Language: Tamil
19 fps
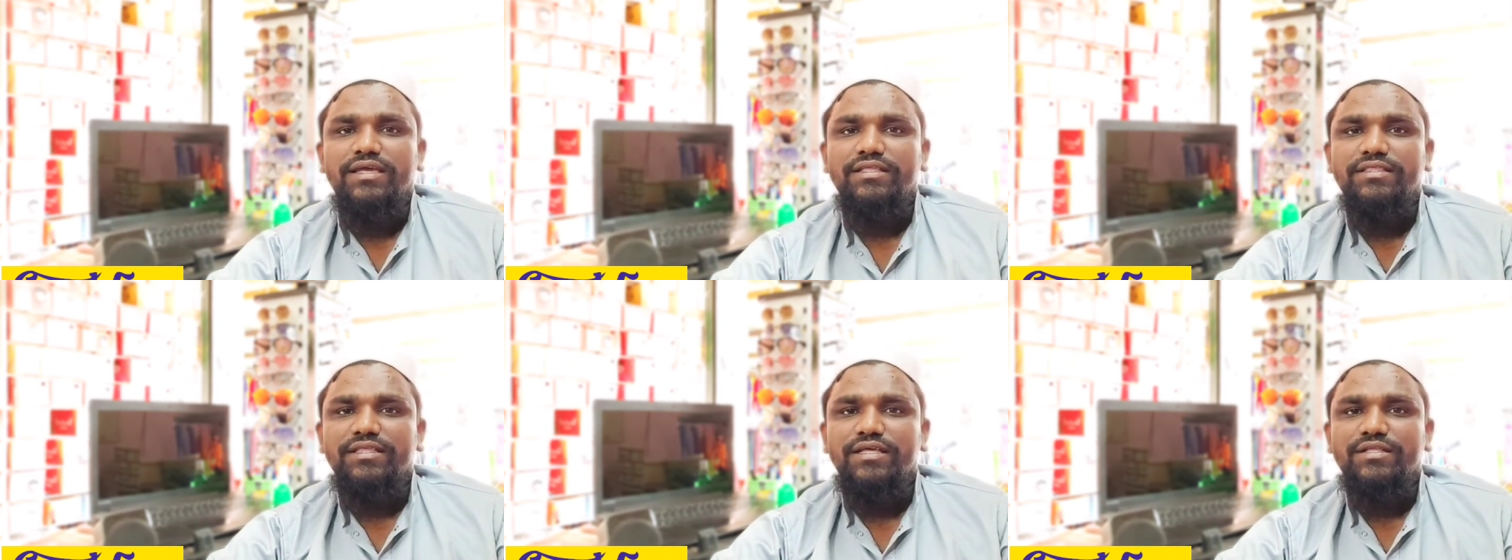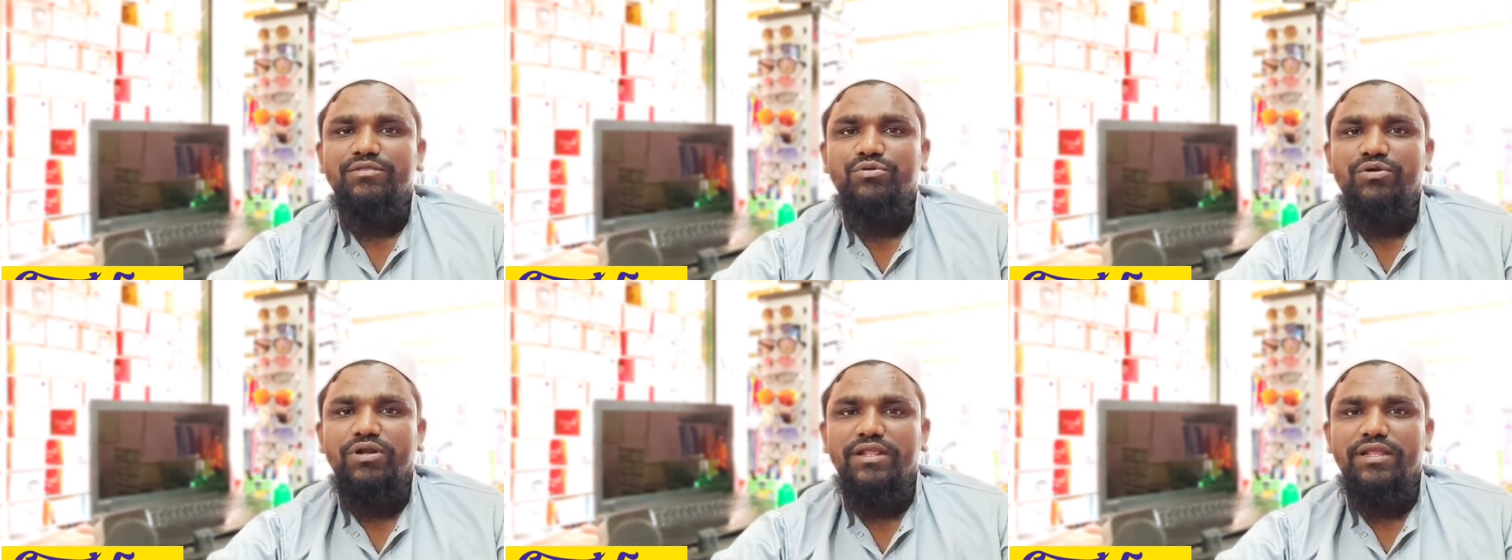
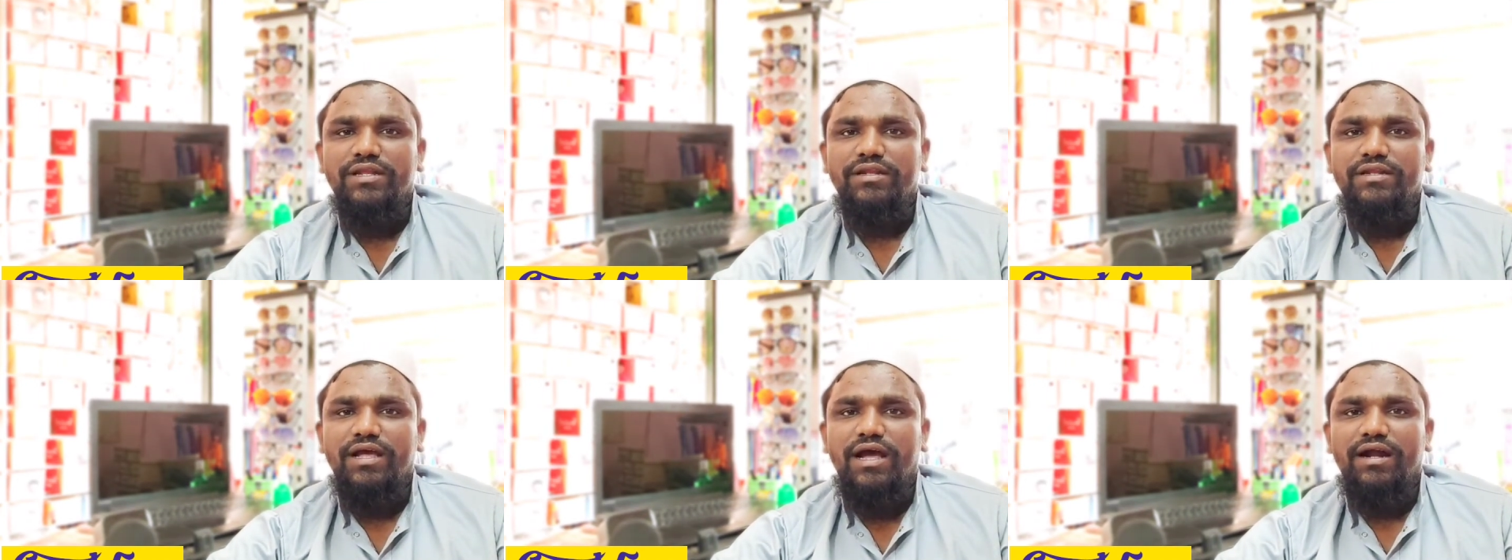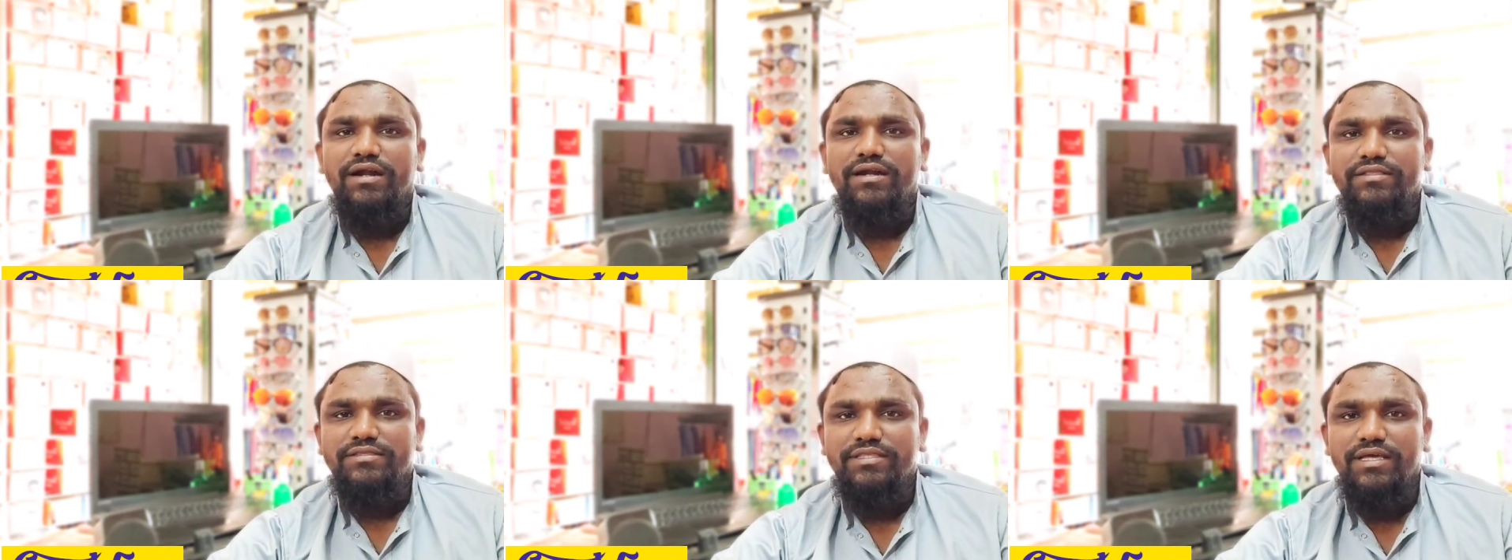இந்த தொடரின்
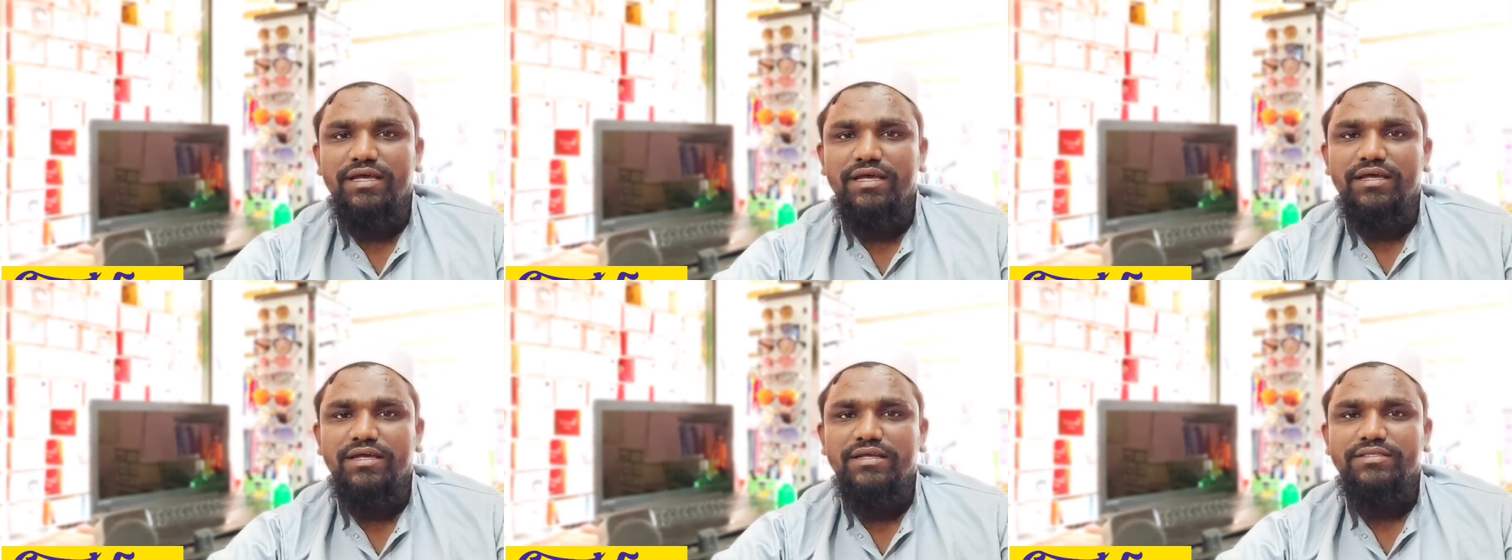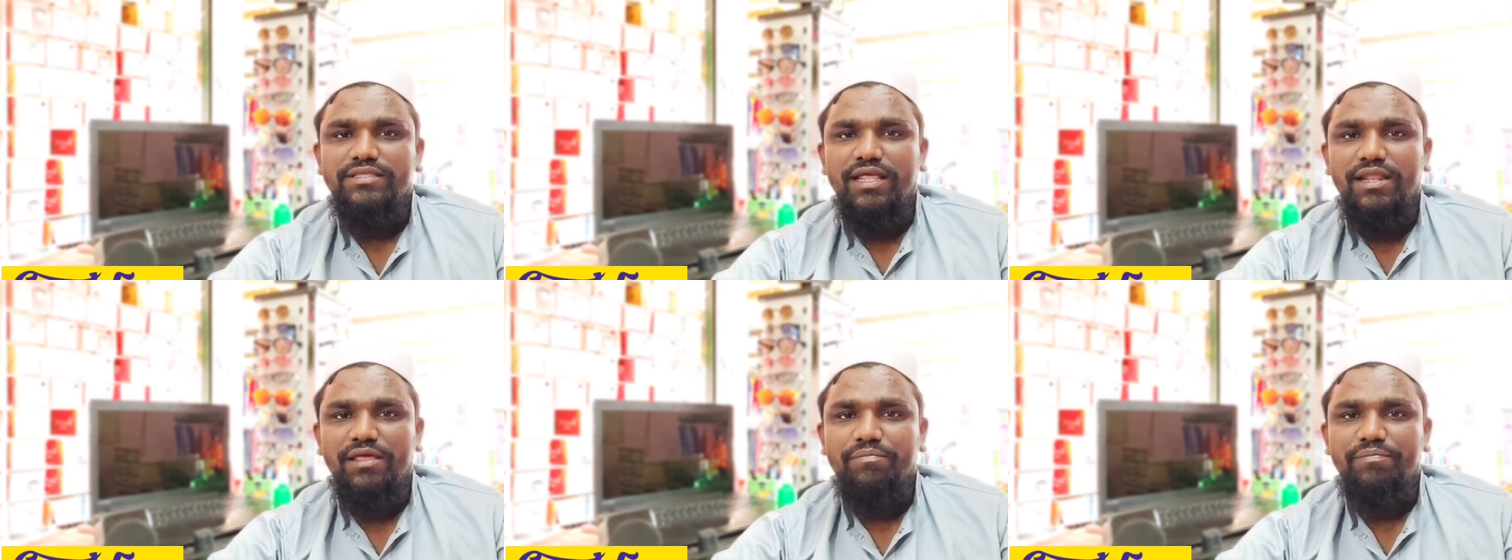அடுத்த
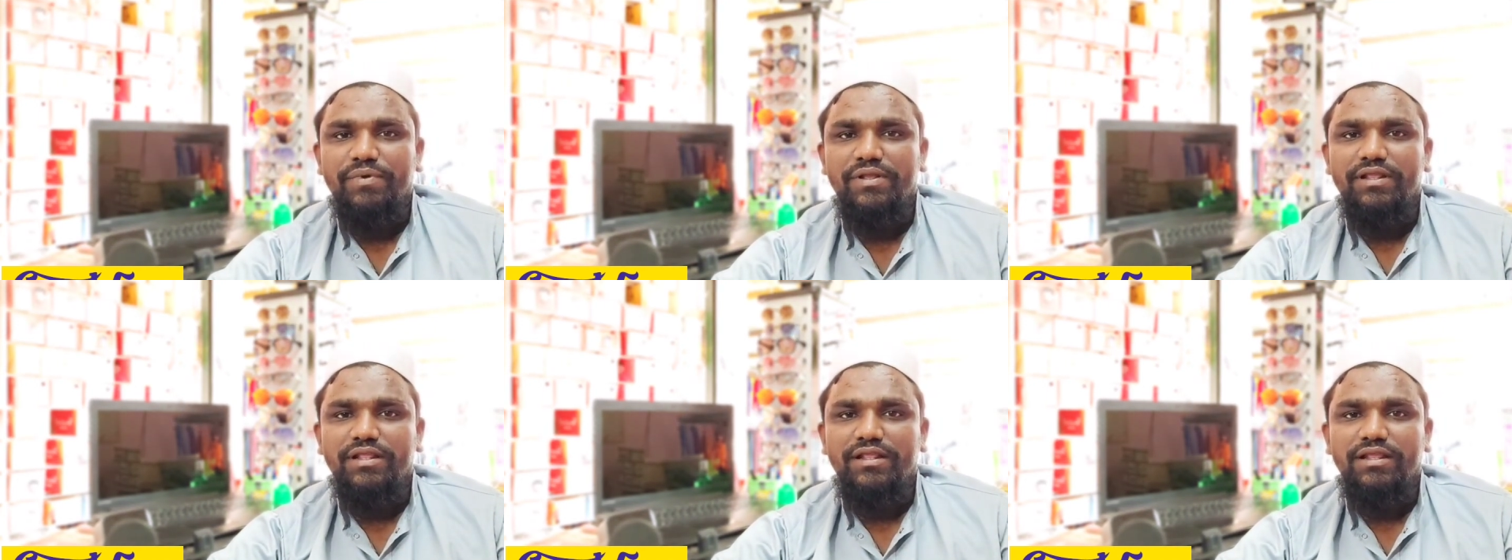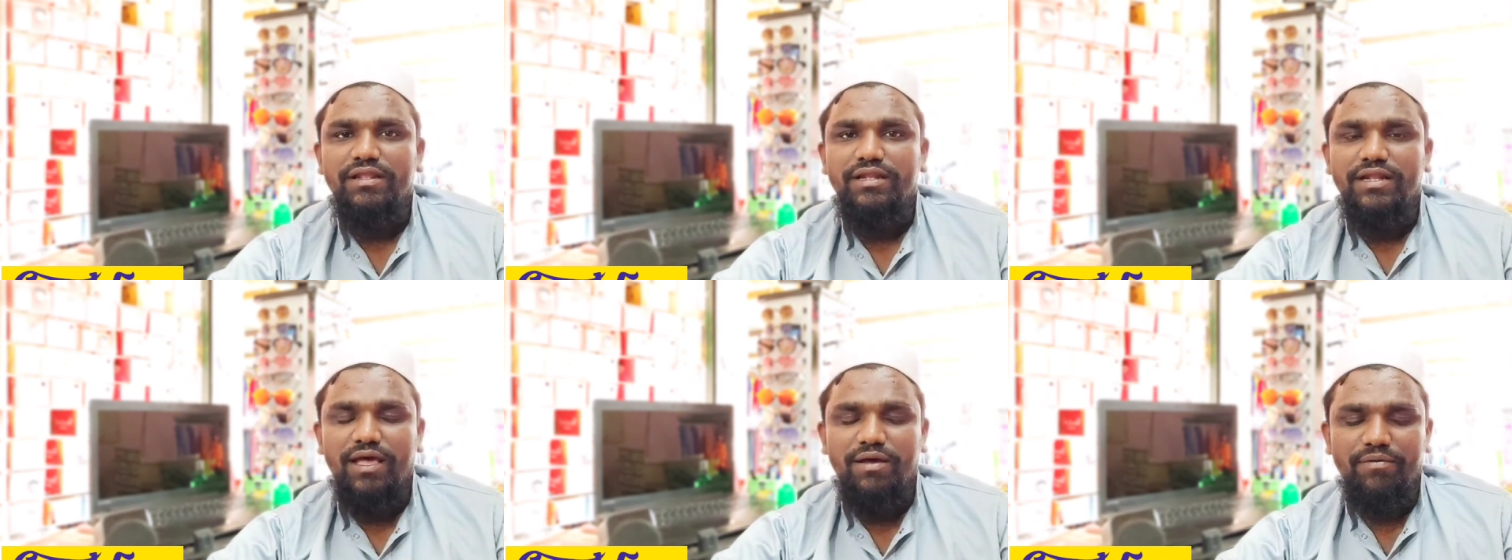தலைப்பில்
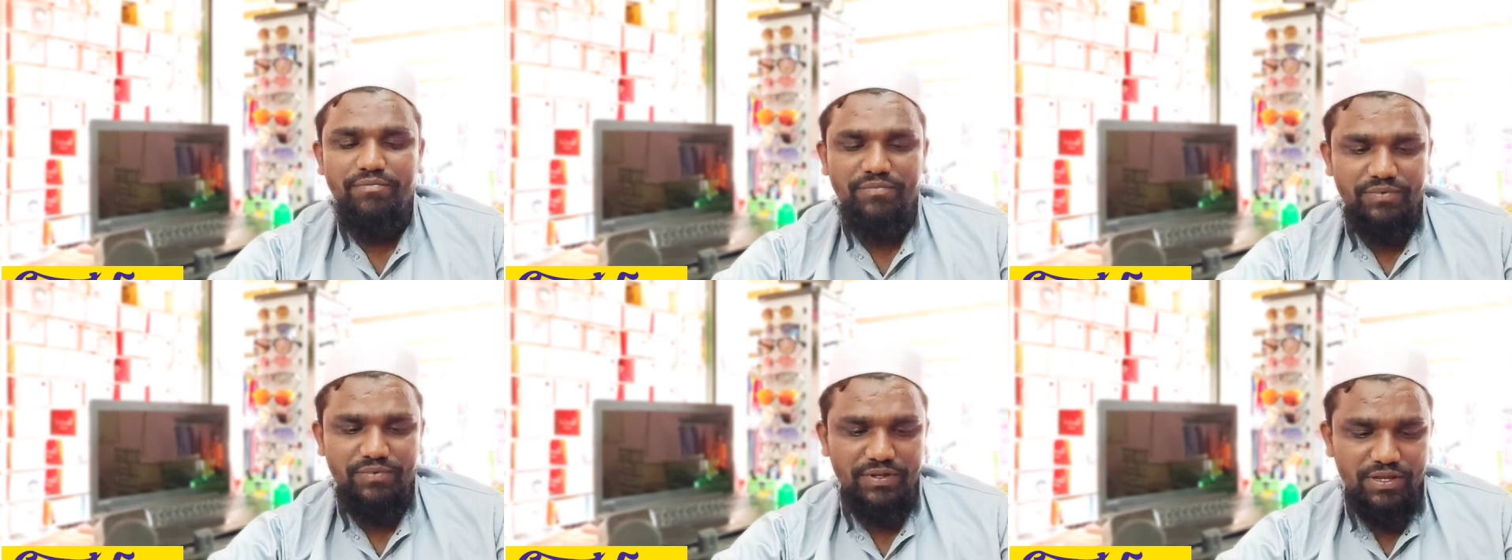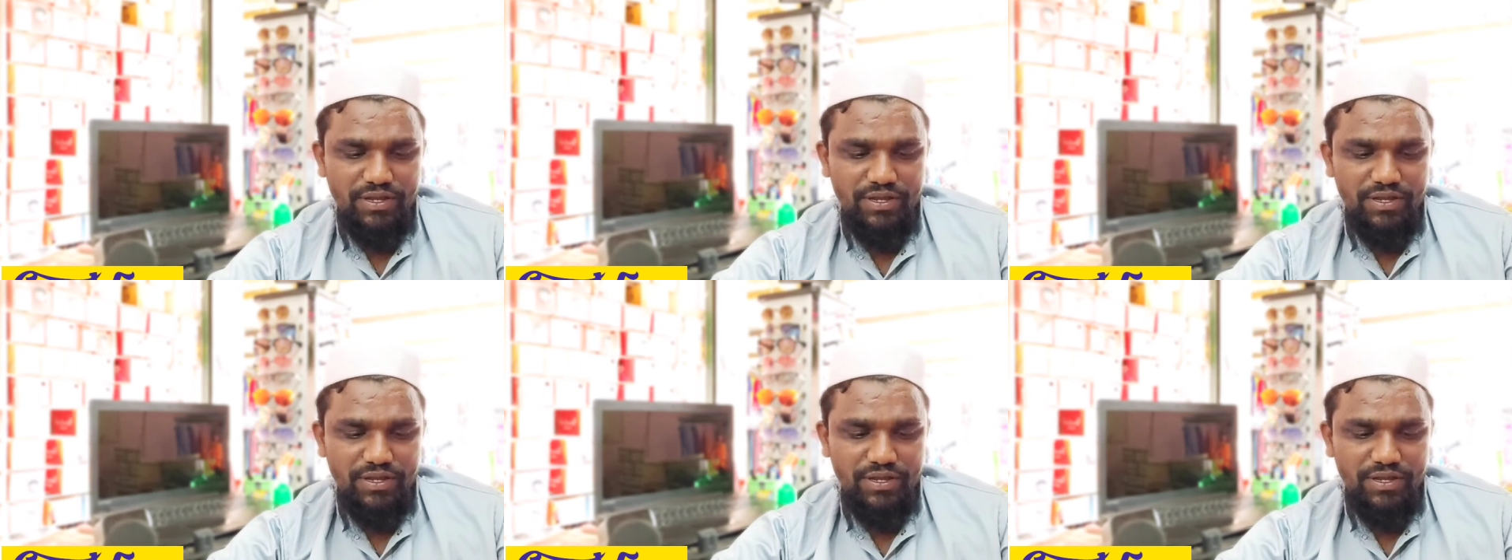நாம்